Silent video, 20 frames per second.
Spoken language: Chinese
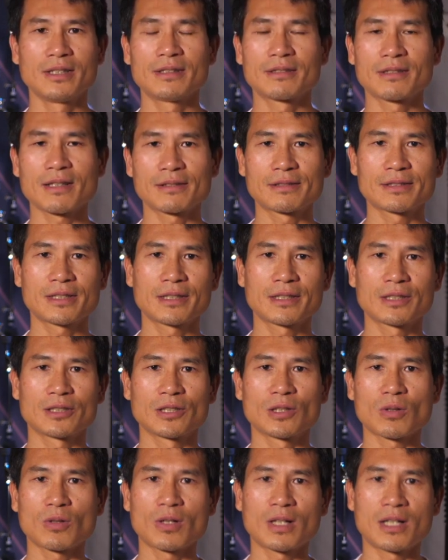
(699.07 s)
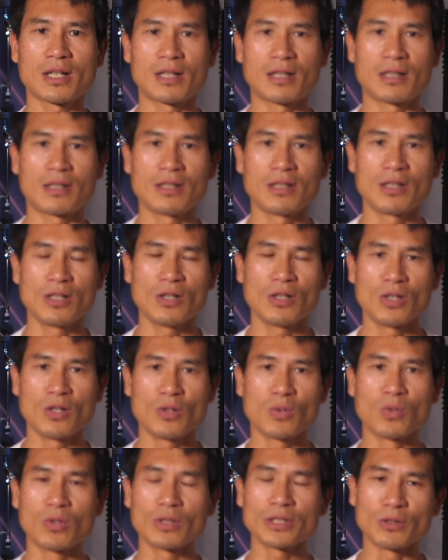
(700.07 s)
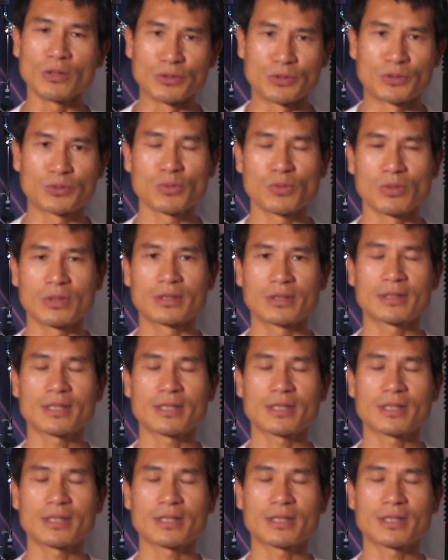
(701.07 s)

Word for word: 那这个的话我有做，